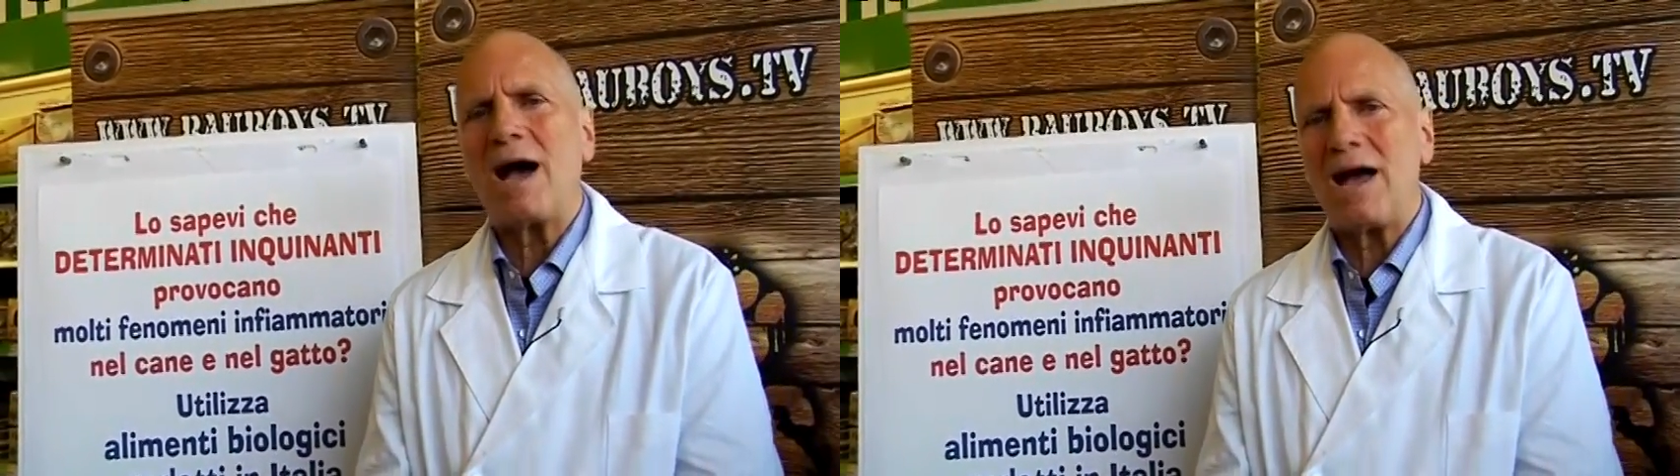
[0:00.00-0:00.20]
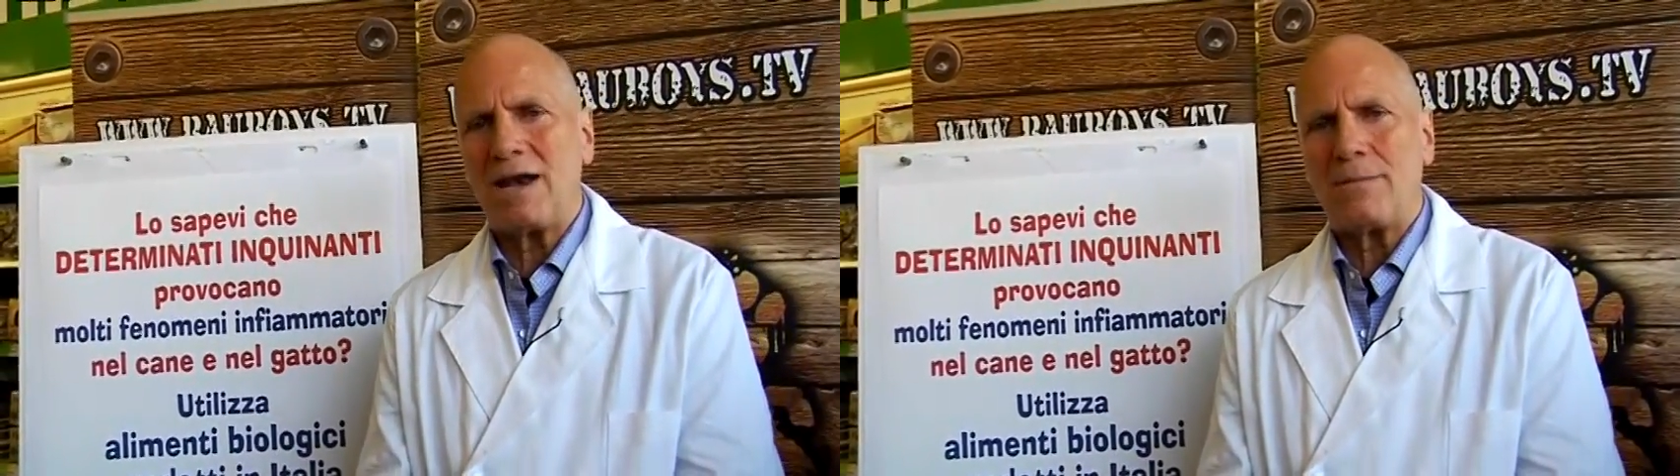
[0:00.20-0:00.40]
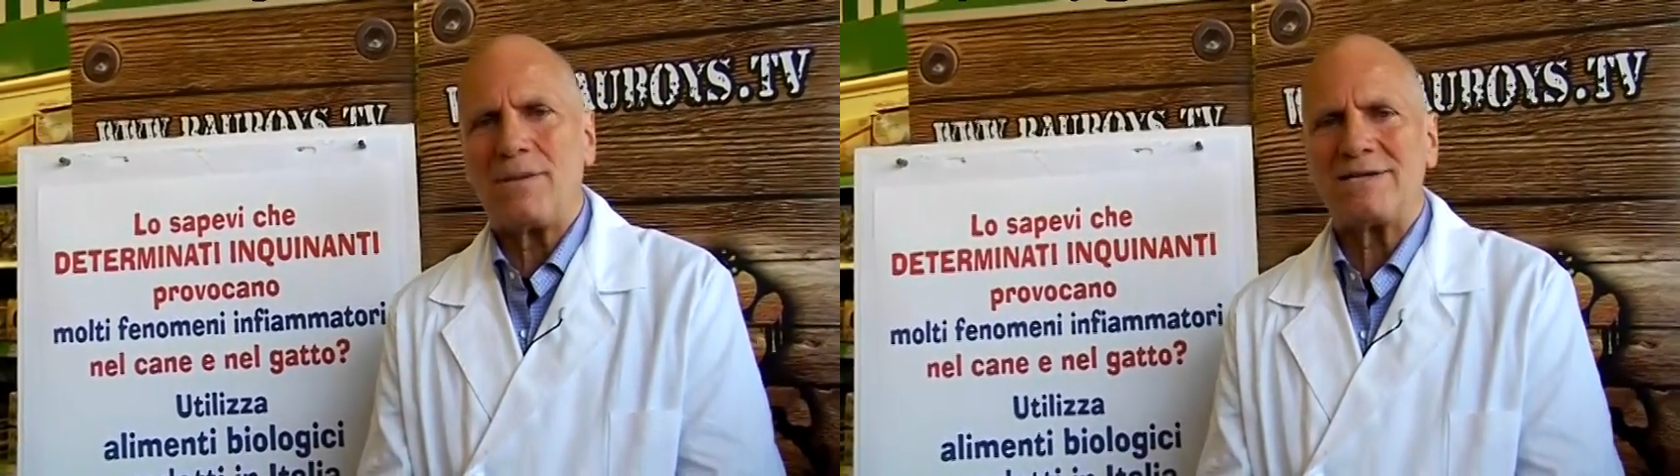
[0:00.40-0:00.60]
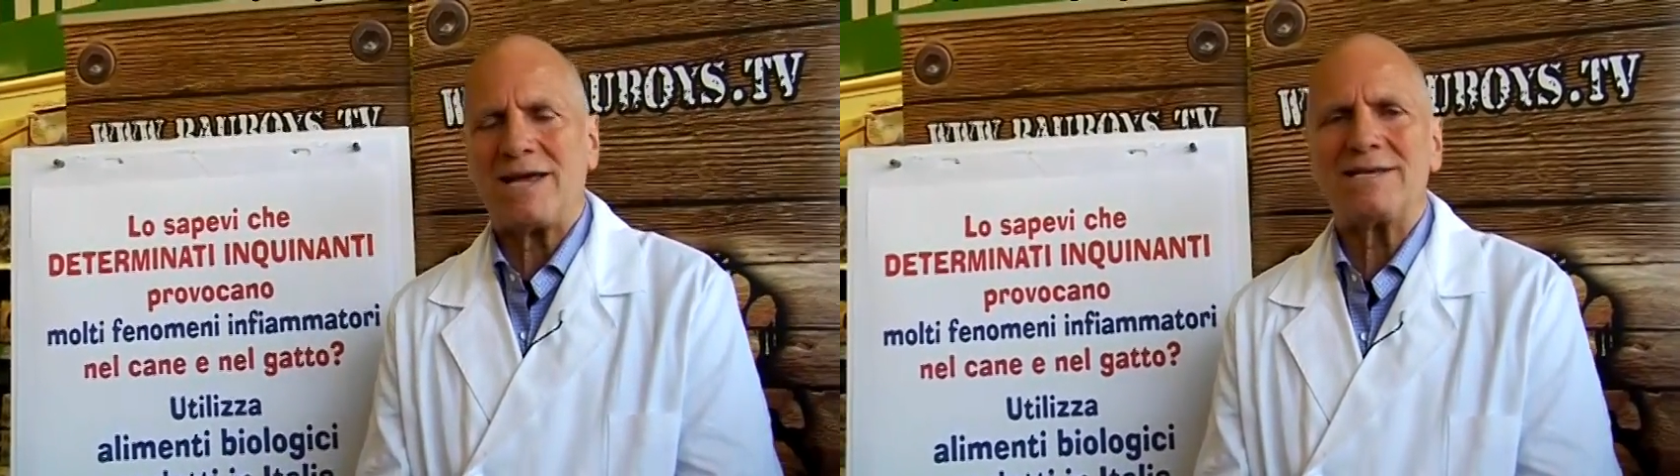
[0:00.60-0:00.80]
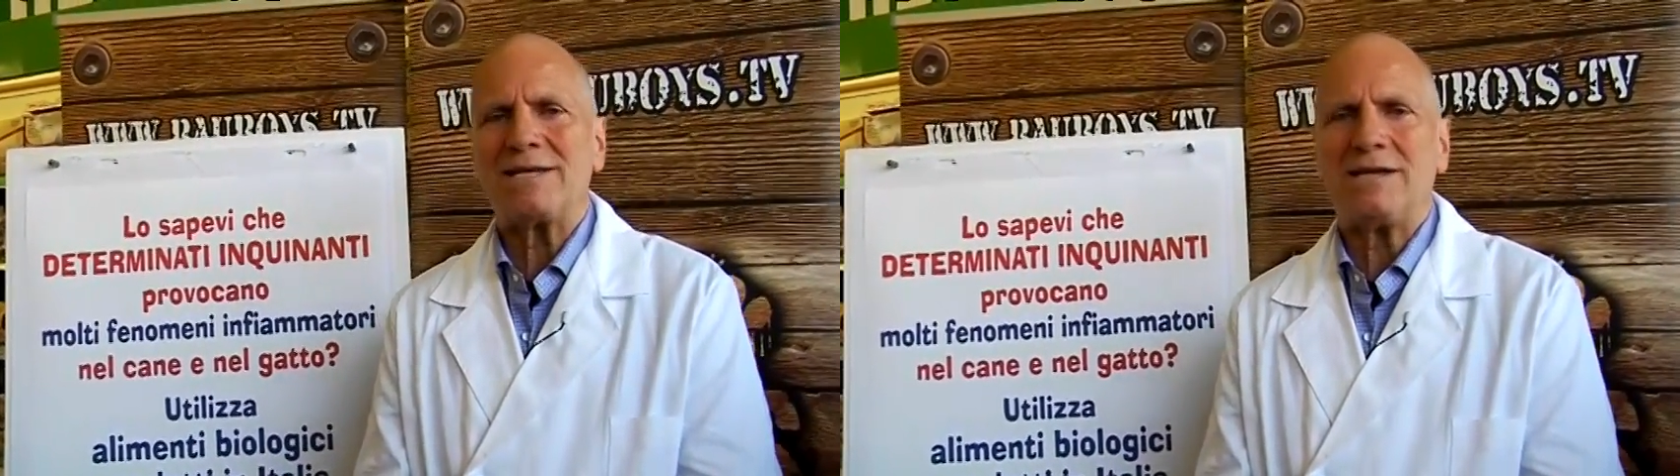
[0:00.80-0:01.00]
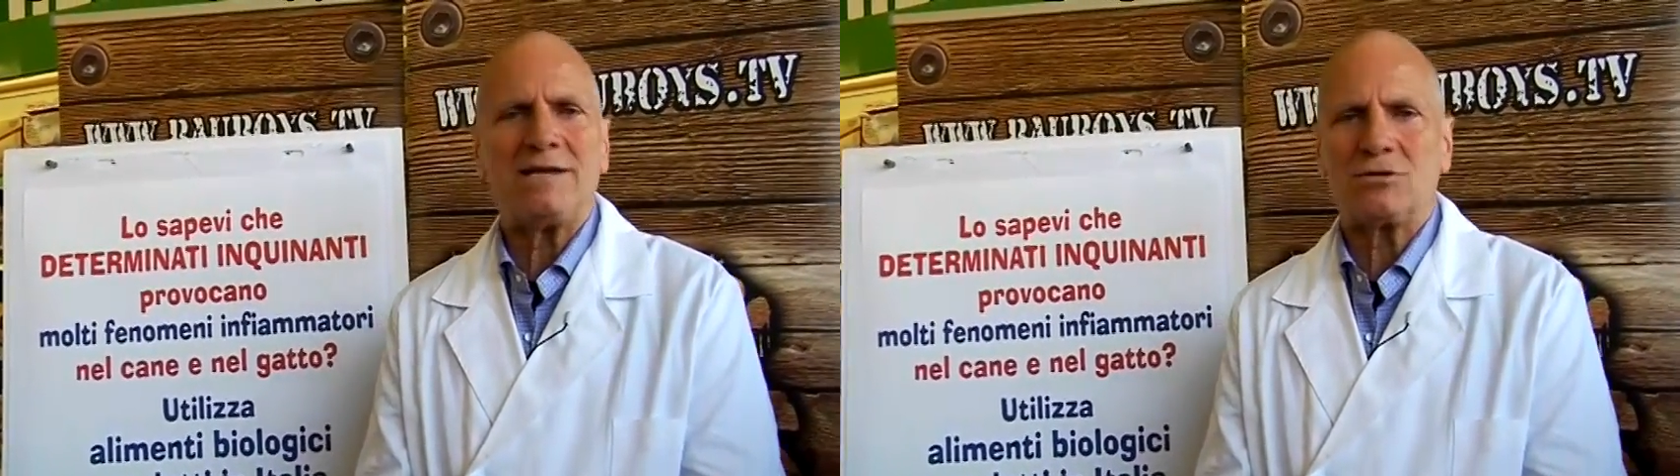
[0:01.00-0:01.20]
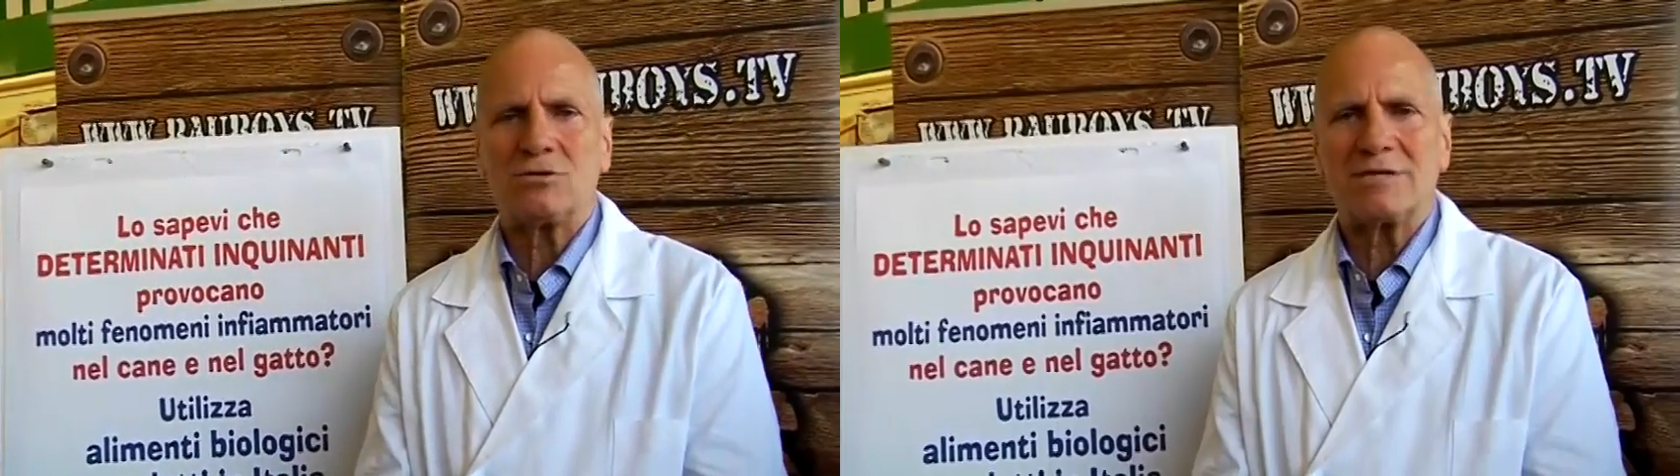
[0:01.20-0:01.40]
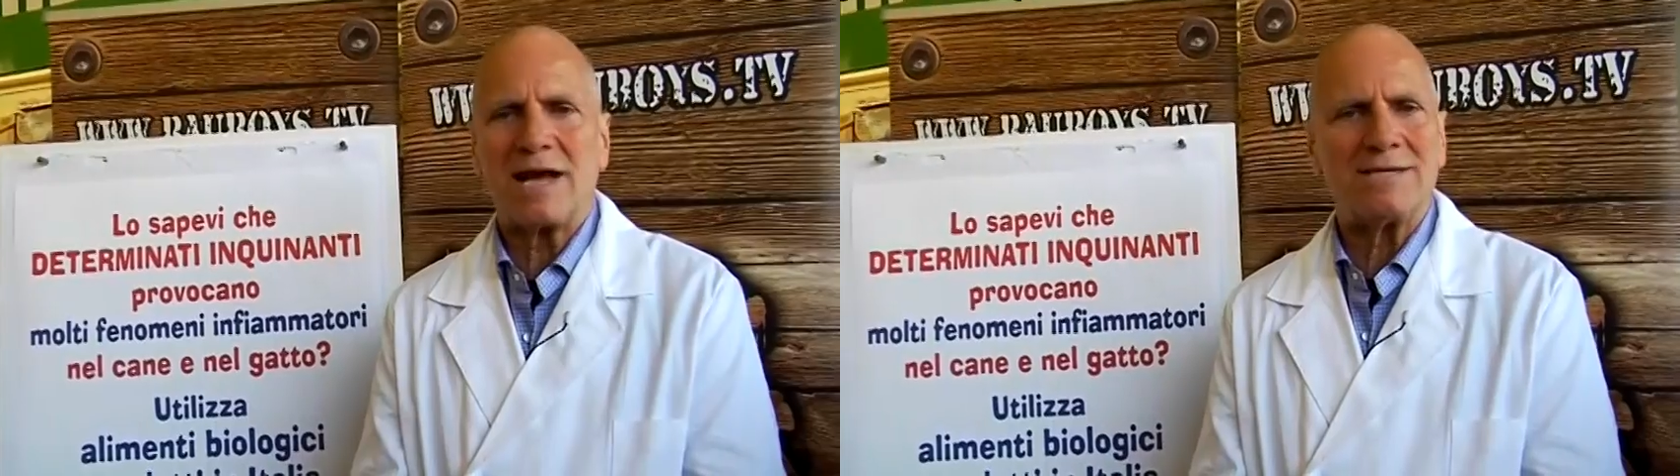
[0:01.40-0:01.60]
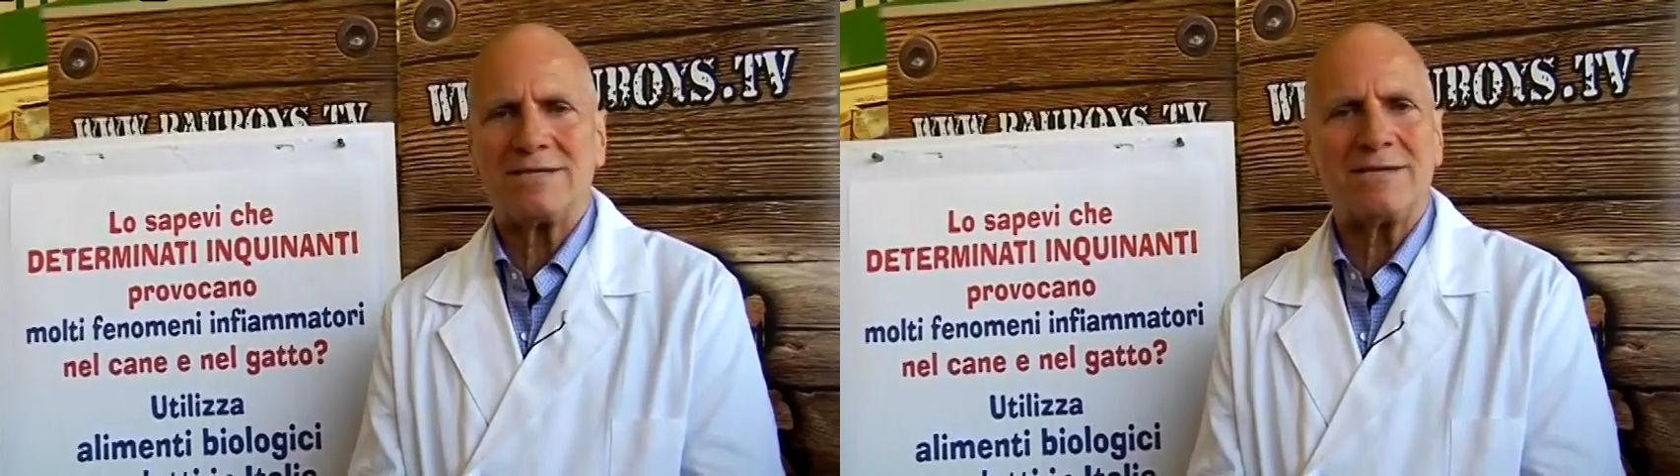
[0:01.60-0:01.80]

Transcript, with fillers: alla presenza di sostanze